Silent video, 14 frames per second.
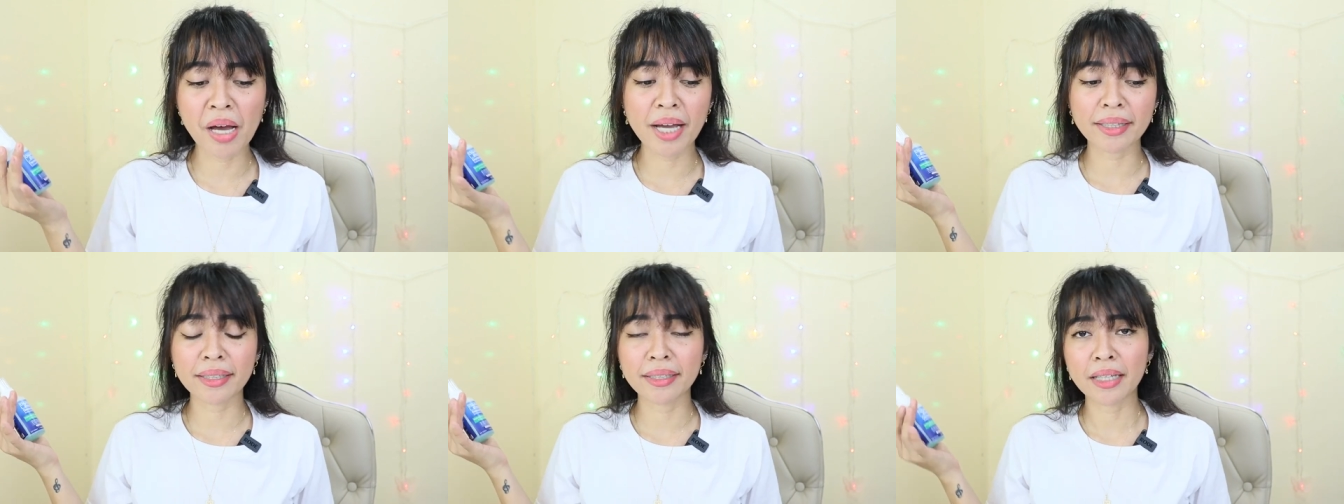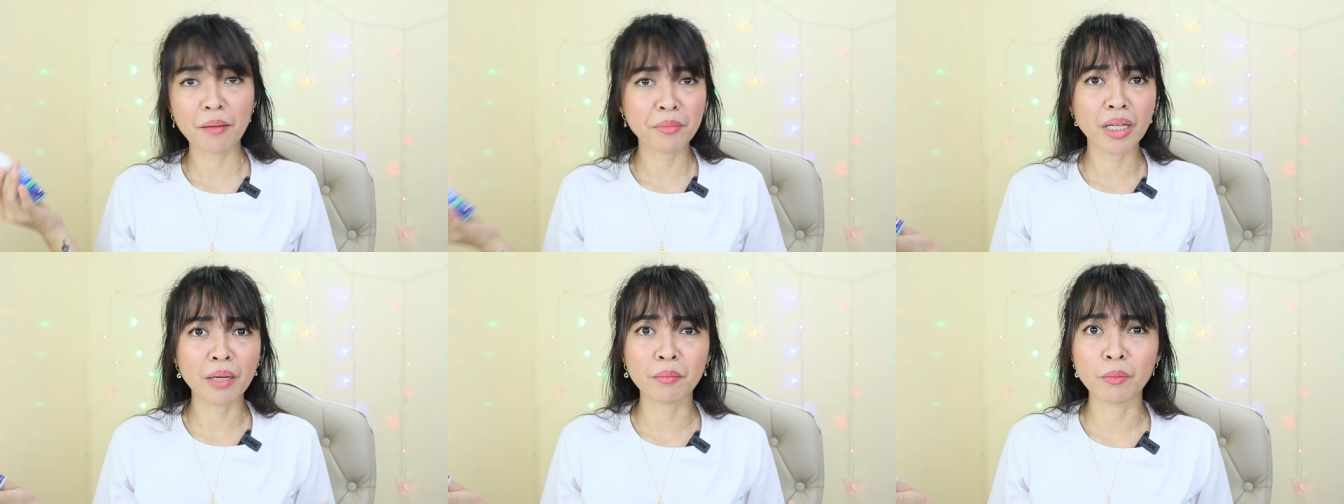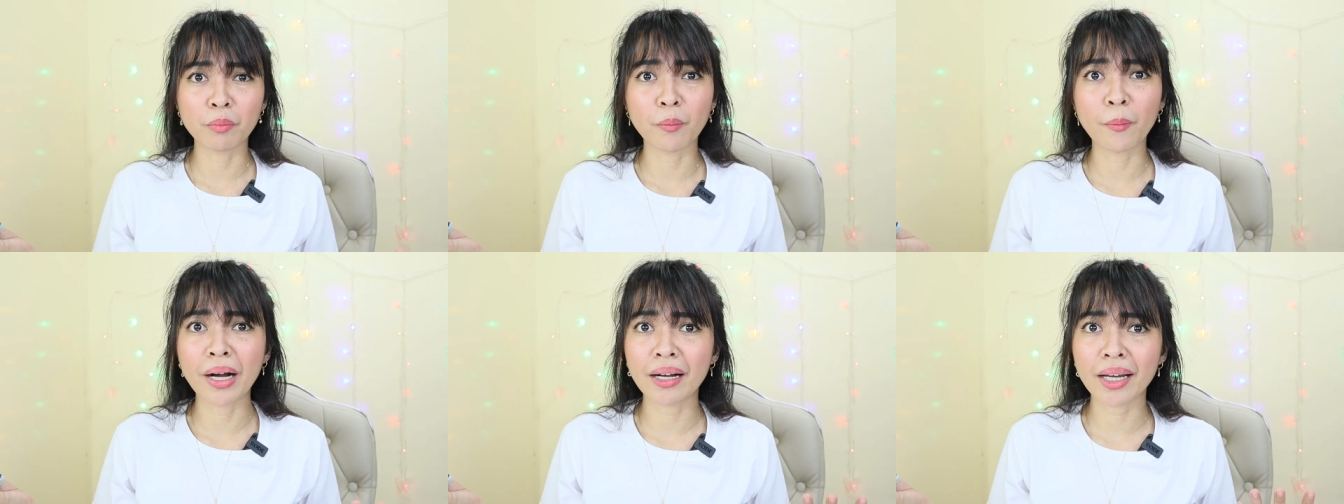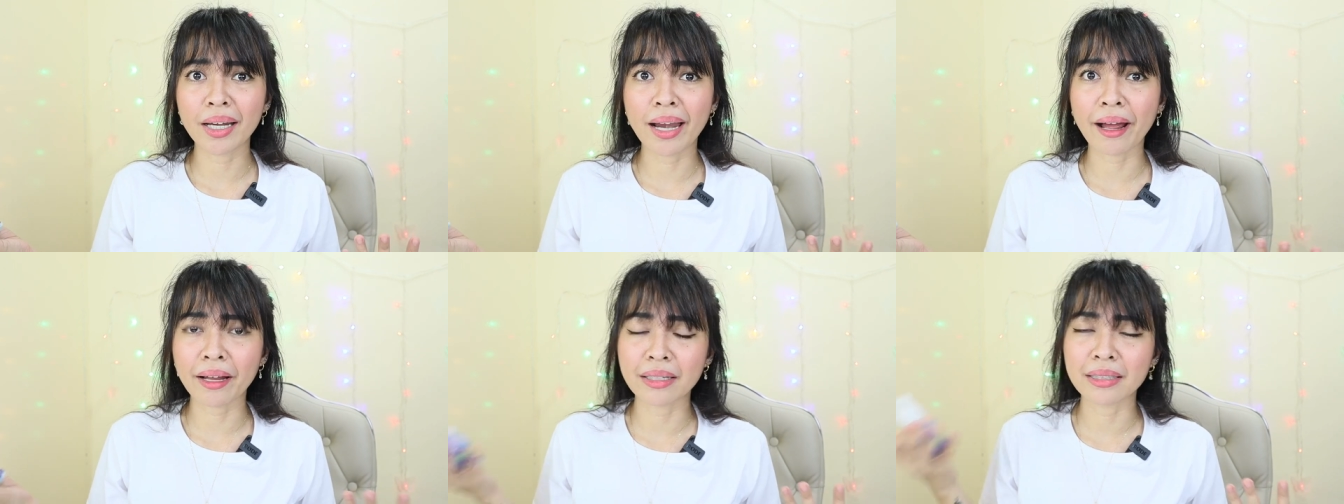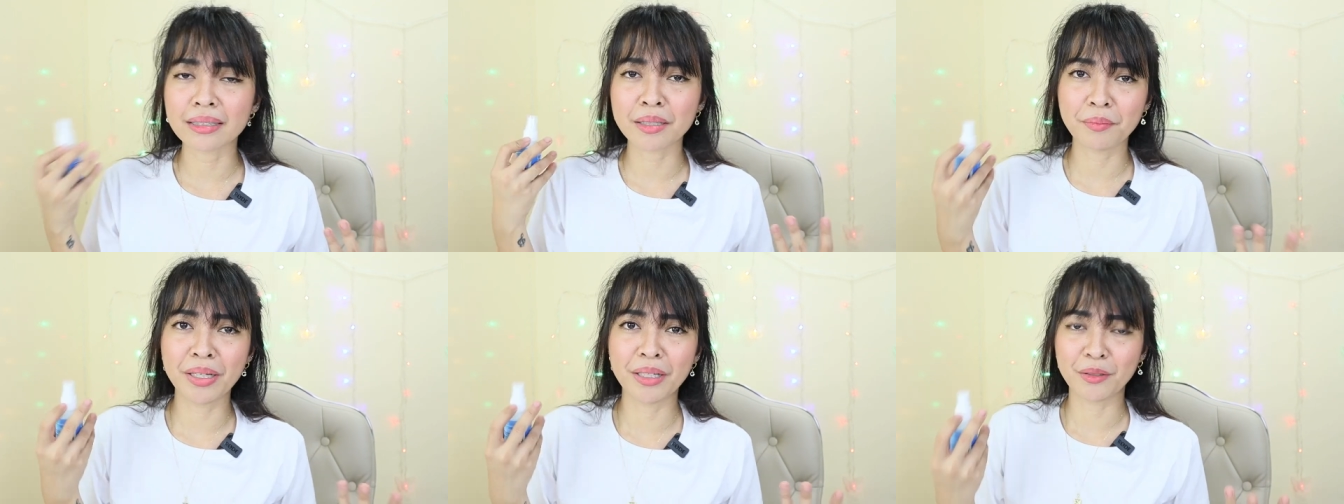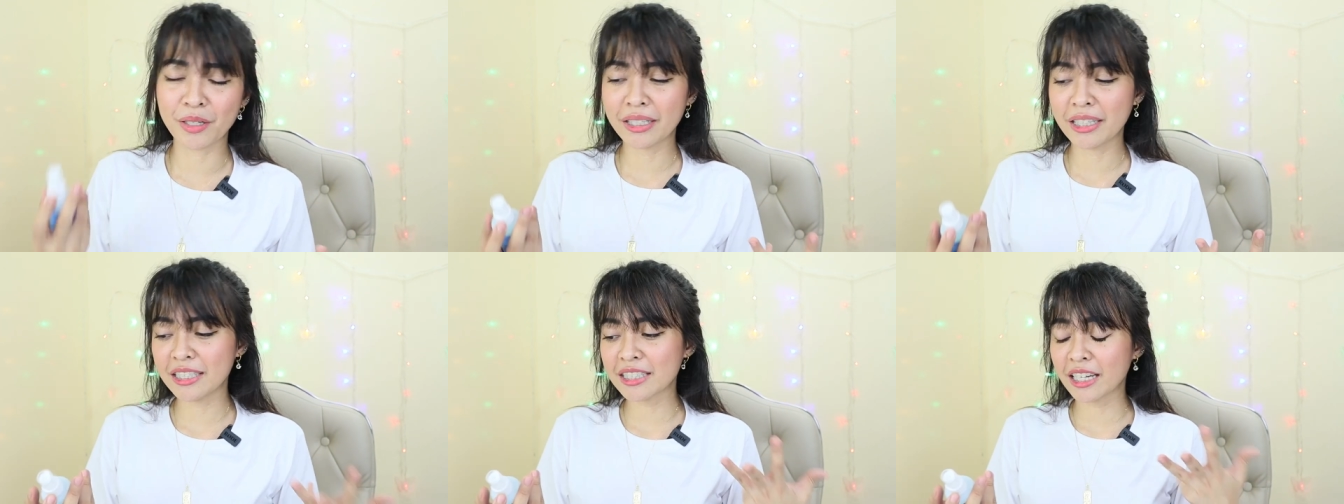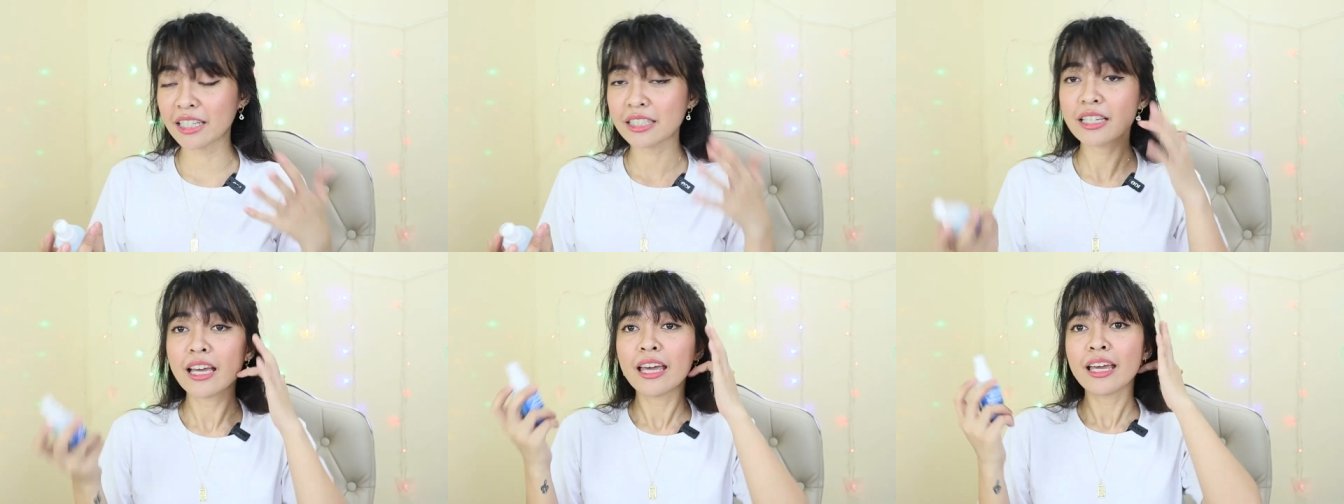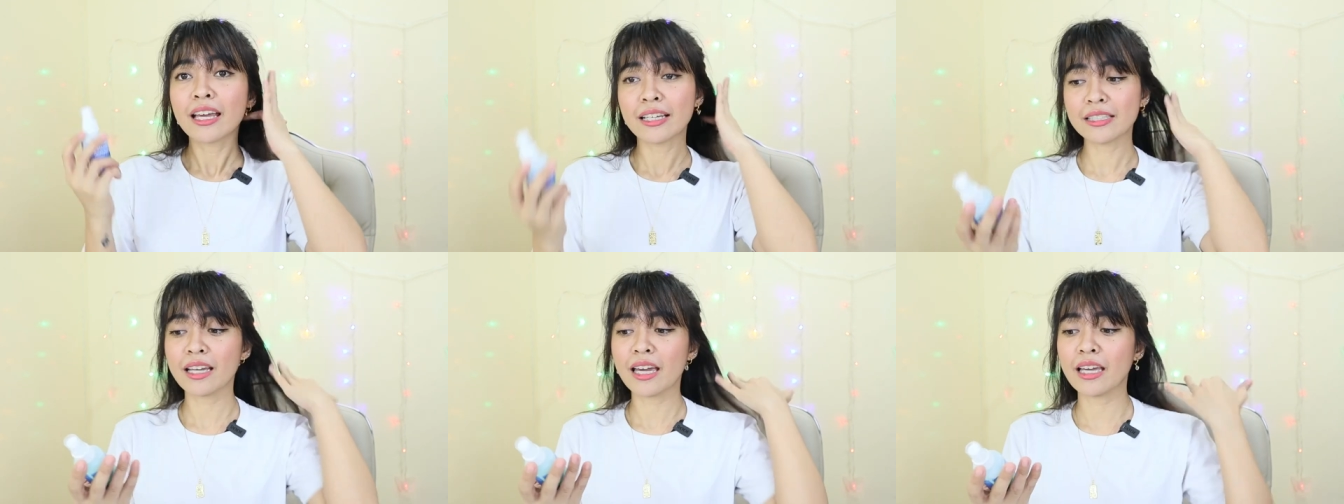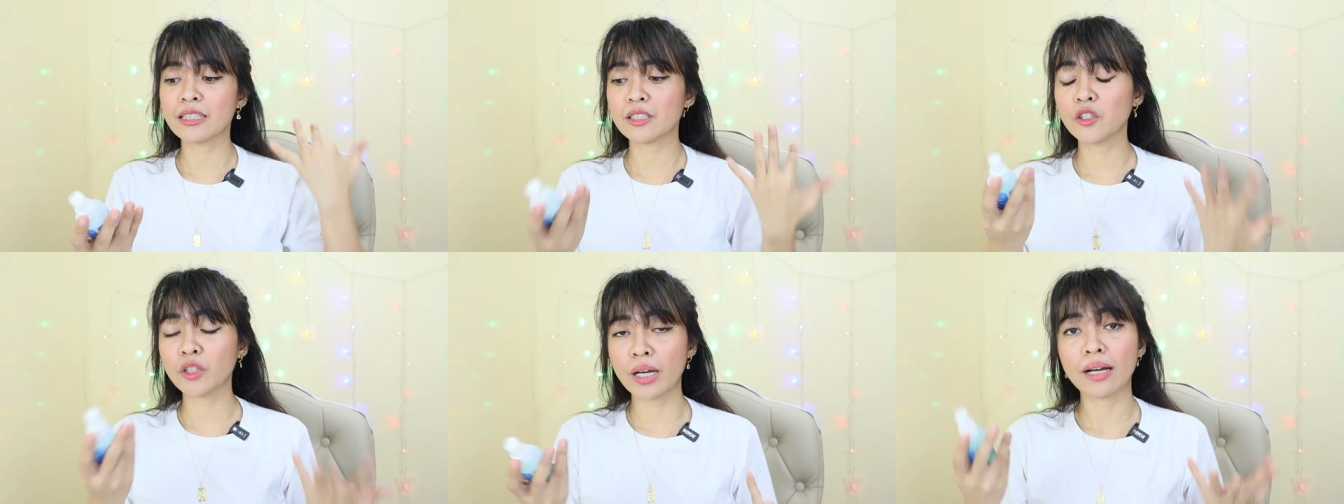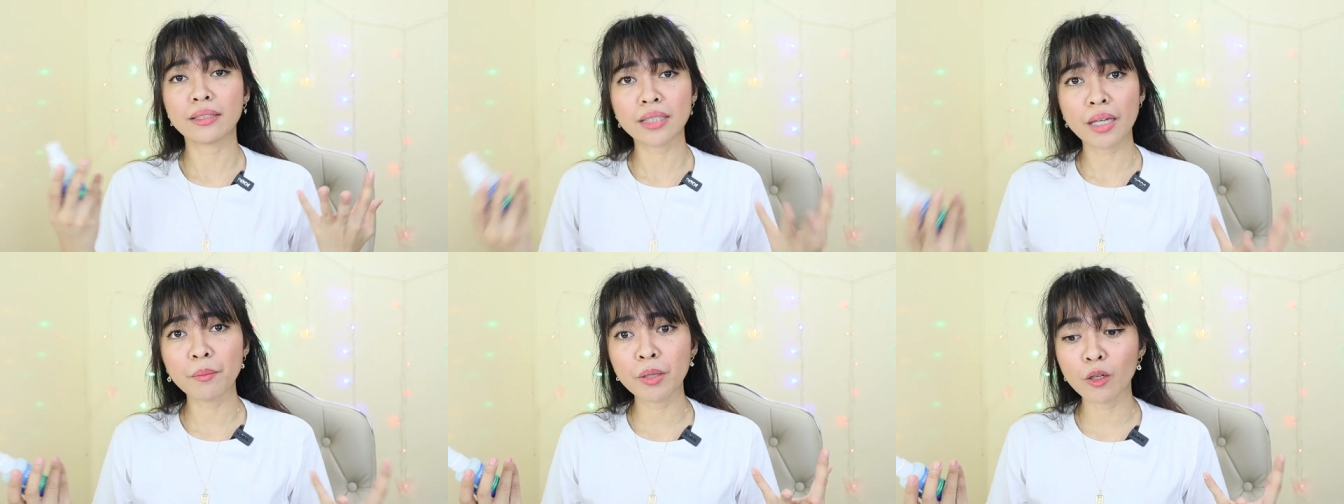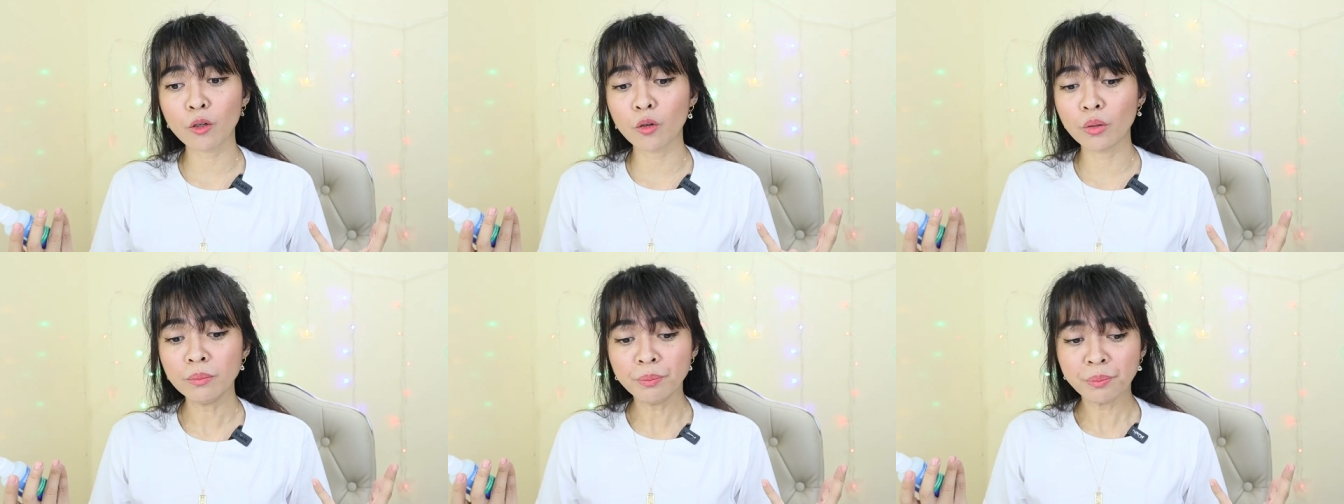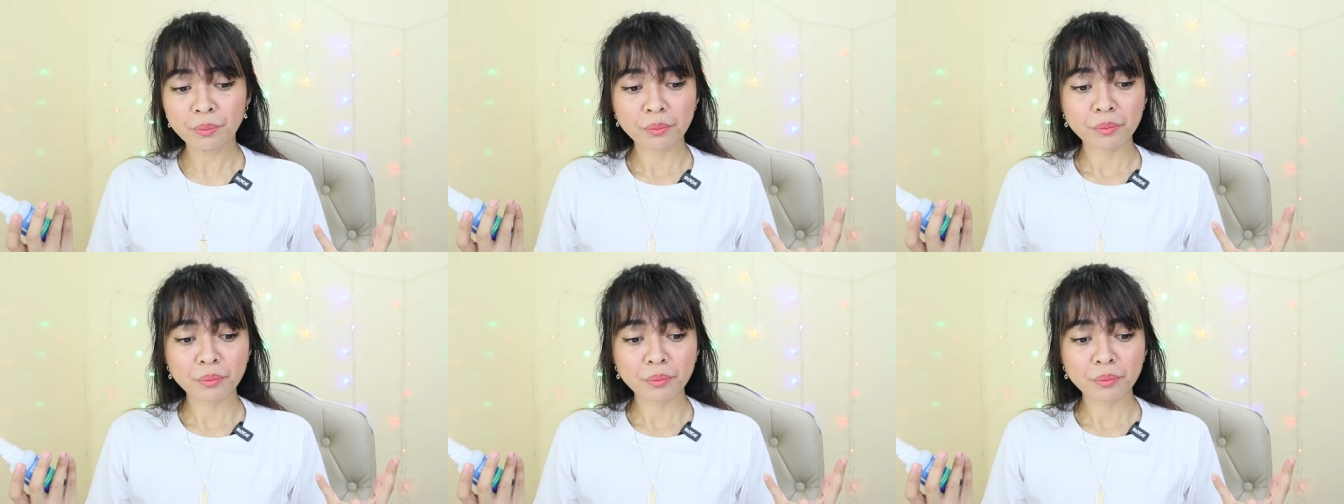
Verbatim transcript: Bakit ang dami-dami pang kailangan sabihin or discuss. Kasi guys, yun nga, ang sabi ko,